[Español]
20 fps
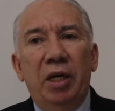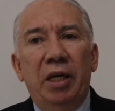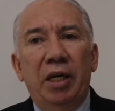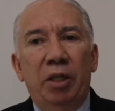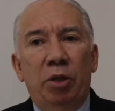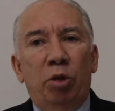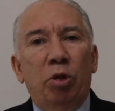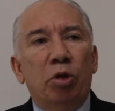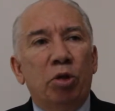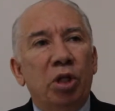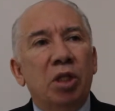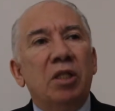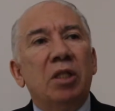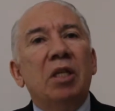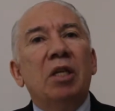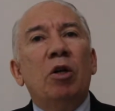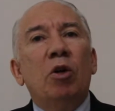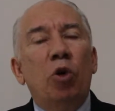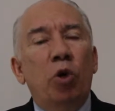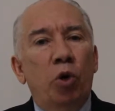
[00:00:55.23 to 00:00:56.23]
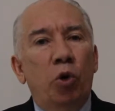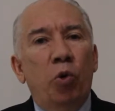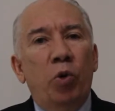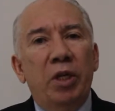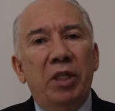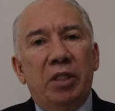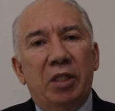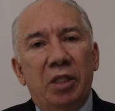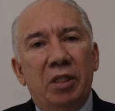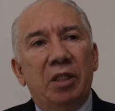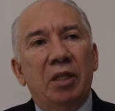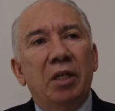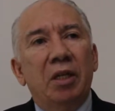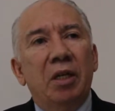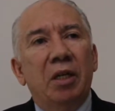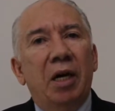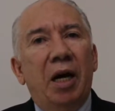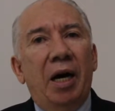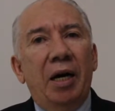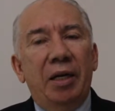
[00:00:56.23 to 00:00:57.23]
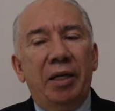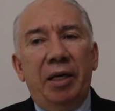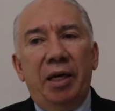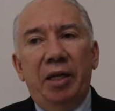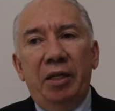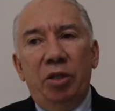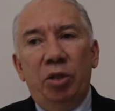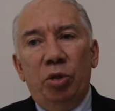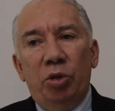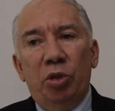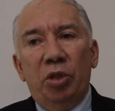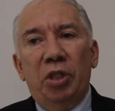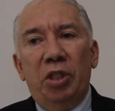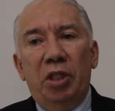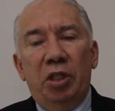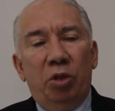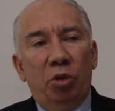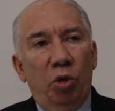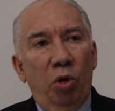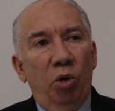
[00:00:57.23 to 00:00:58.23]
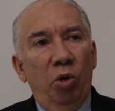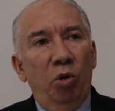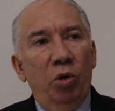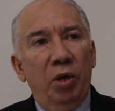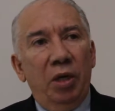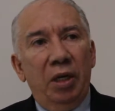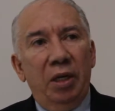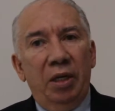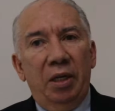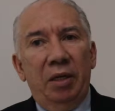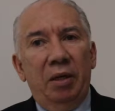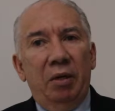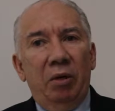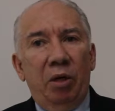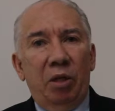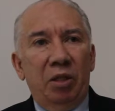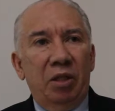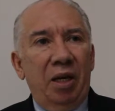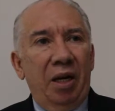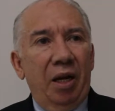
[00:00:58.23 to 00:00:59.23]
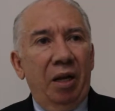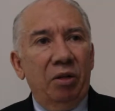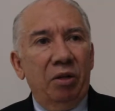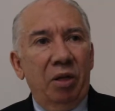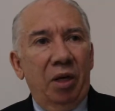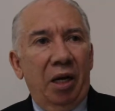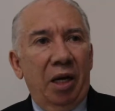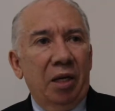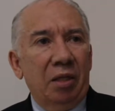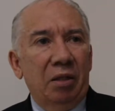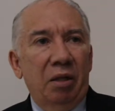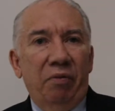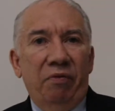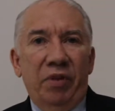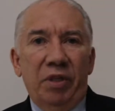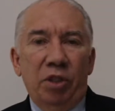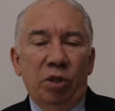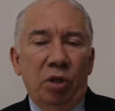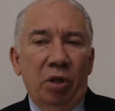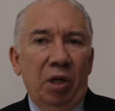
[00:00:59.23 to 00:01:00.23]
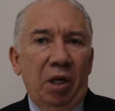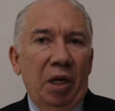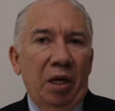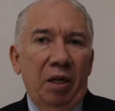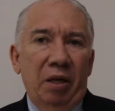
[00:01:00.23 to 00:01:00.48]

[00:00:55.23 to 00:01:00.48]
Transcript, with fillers: entonces los jueces agrarios y toda eh, la,